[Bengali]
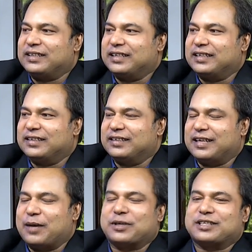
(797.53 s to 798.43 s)
দেন
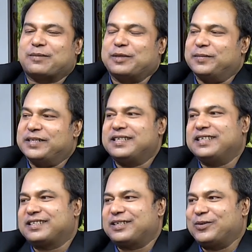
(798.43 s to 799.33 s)
আমার সামনে
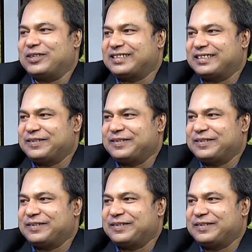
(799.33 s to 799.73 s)
বিসিএসটা রয়েছে